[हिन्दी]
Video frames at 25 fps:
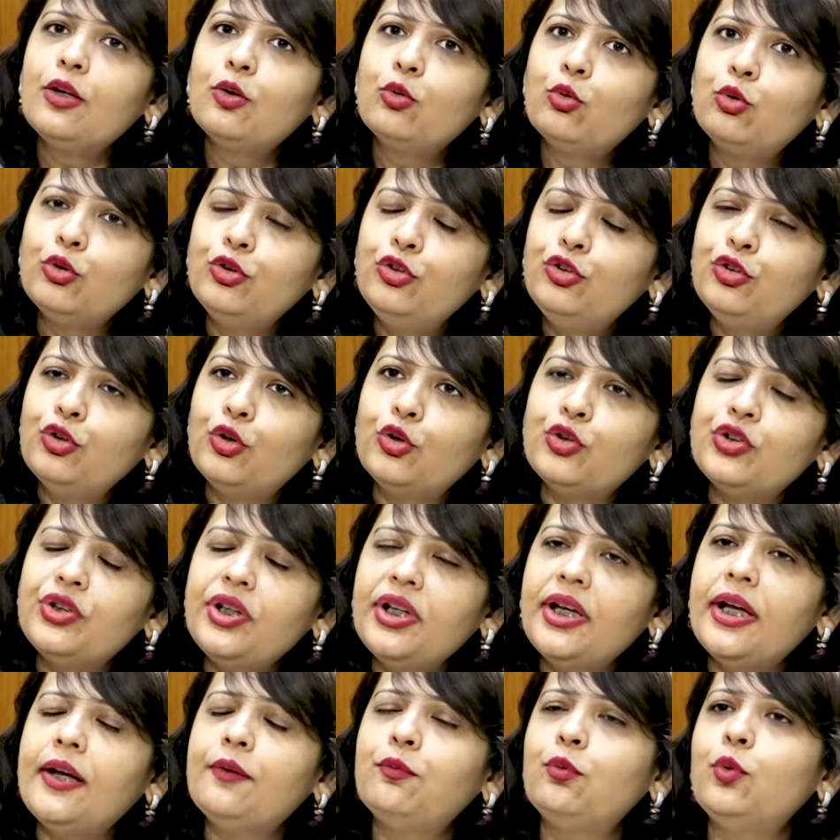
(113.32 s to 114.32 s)
कुछ जो होते
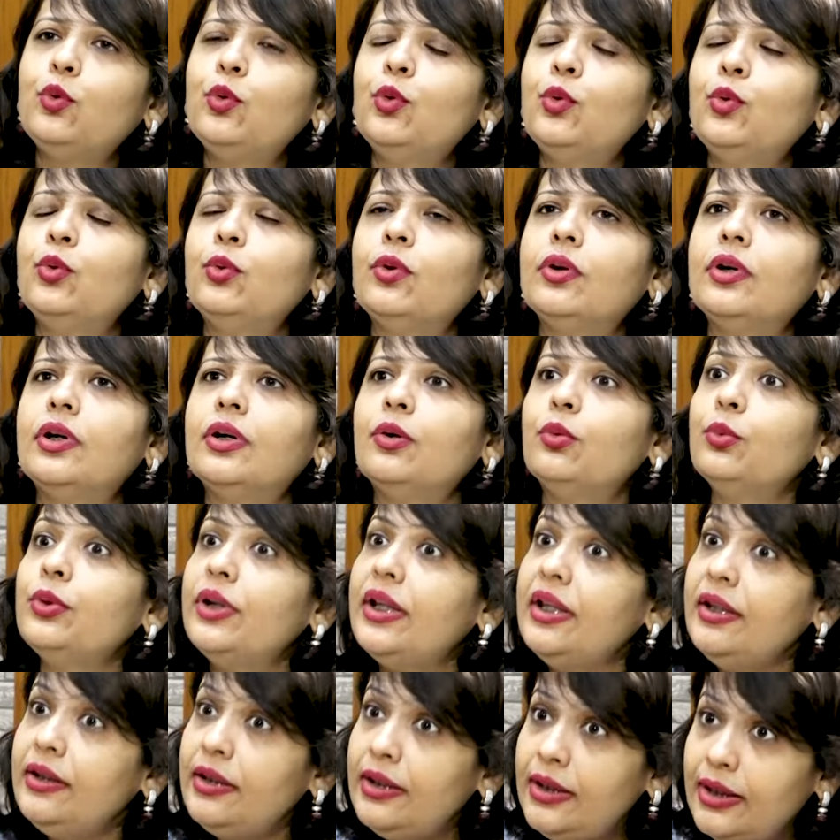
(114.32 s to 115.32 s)
हैं वो
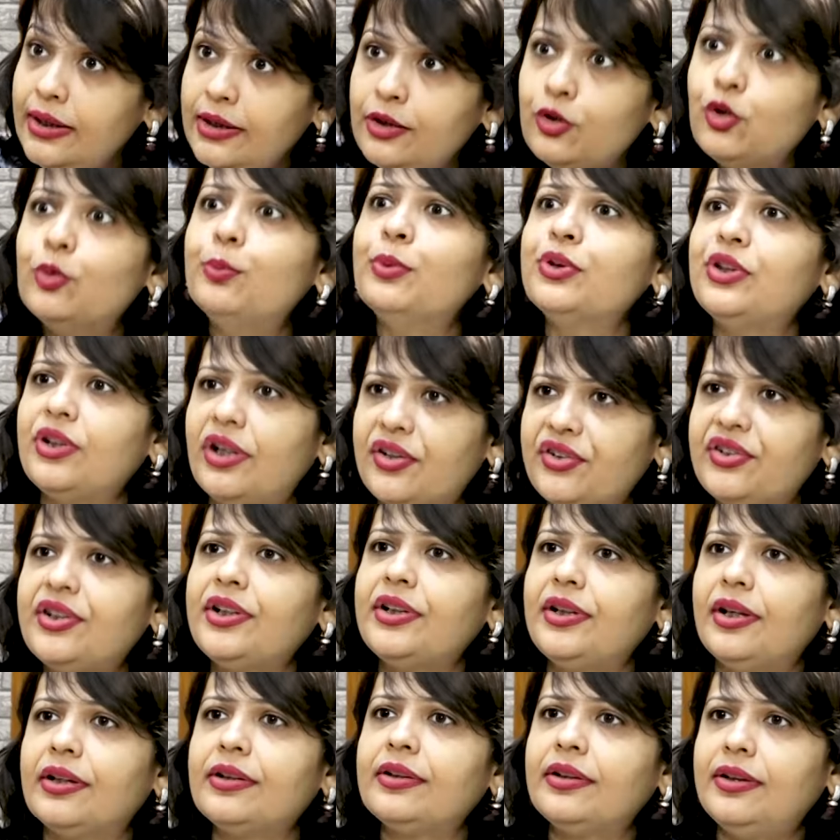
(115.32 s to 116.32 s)
उनकी नींद को
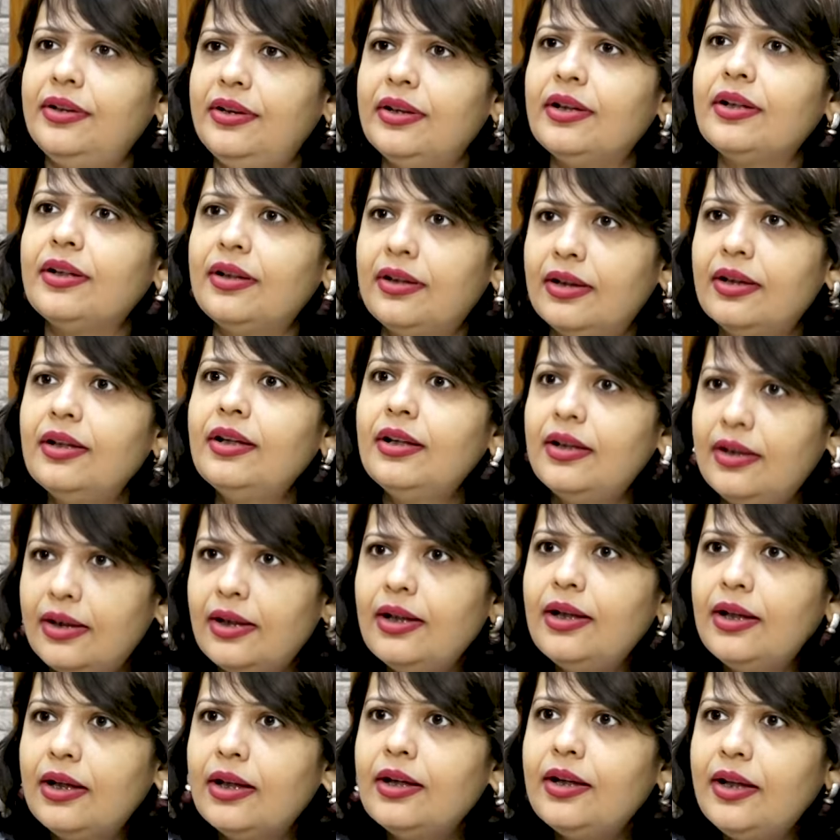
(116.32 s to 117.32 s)
मुतासर करती है
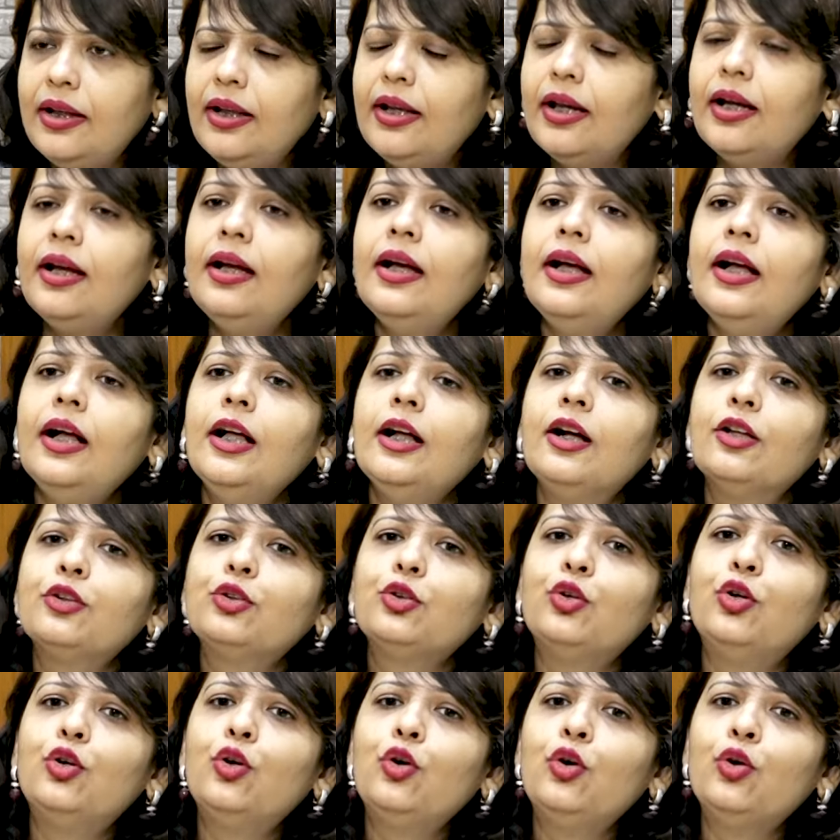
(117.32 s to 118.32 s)
ठीक है
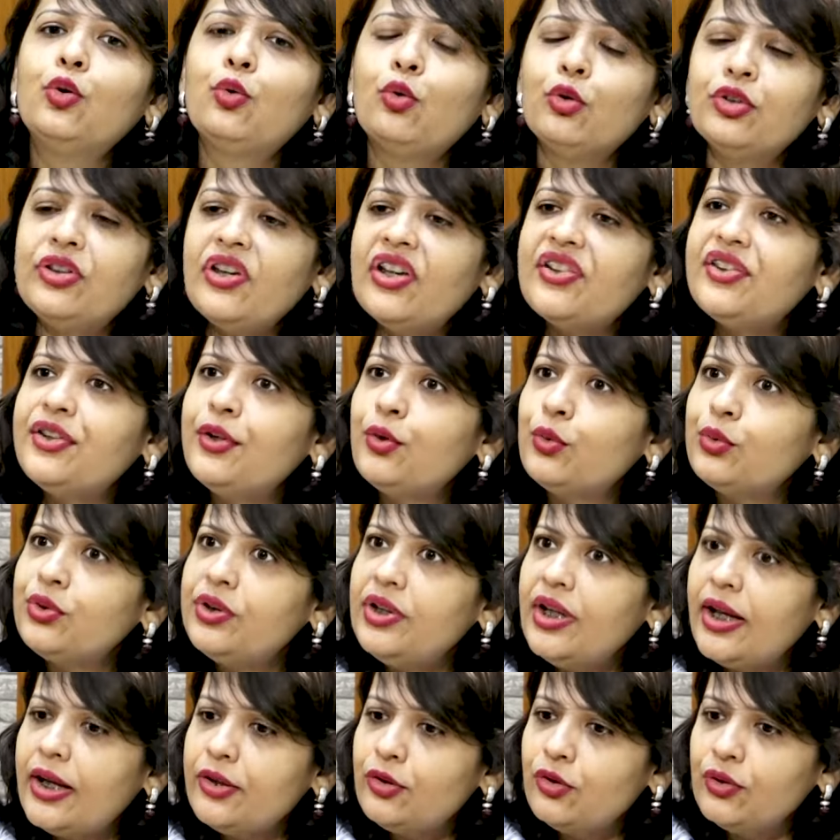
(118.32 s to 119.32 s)
तो कुछ ऐसे
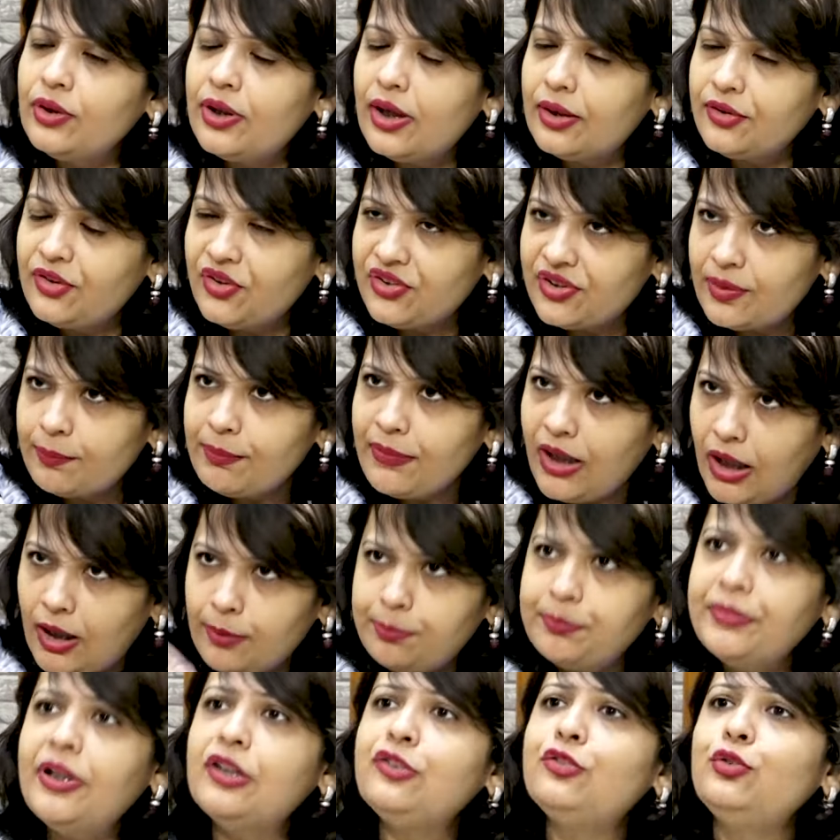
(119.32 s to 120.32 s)
होते हैं जिनका जिसम
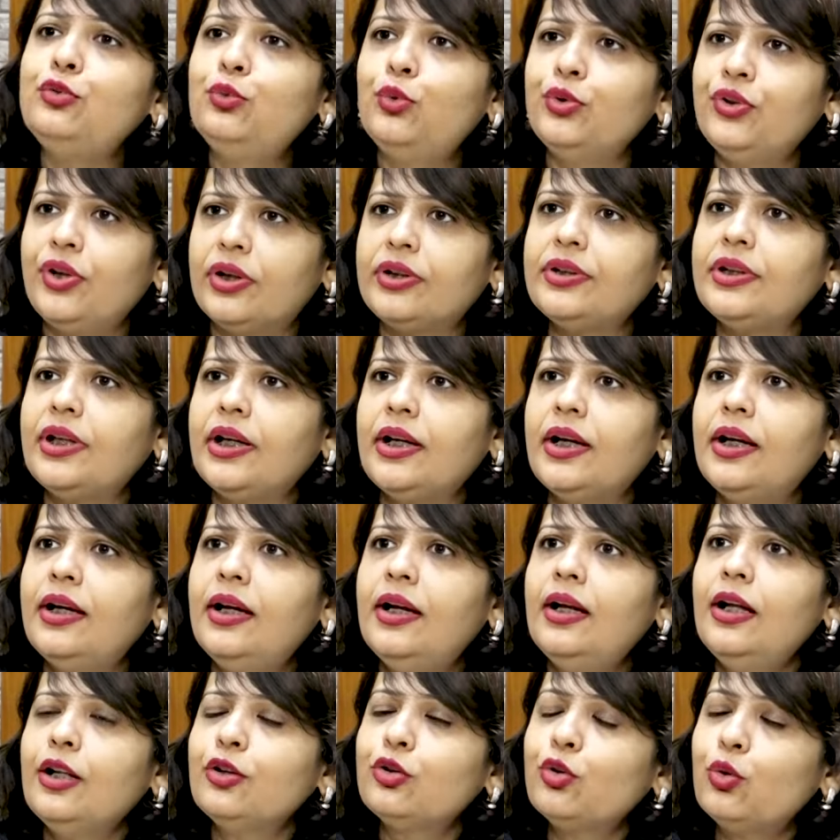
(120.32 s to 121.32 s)
कांपना शुरू हो जाता है
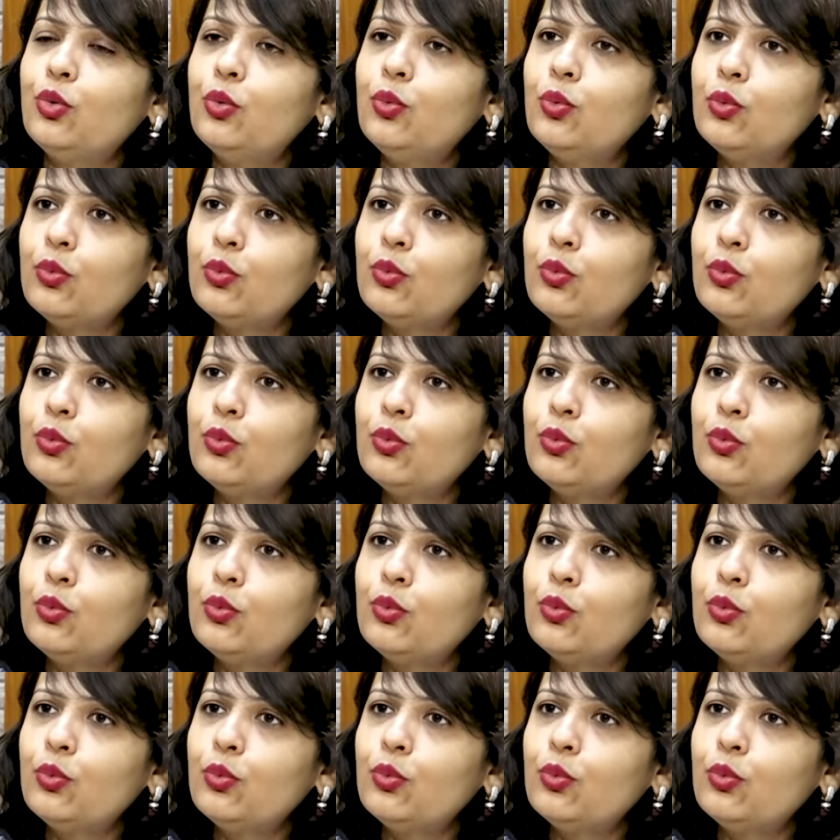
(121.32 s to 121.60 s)
तो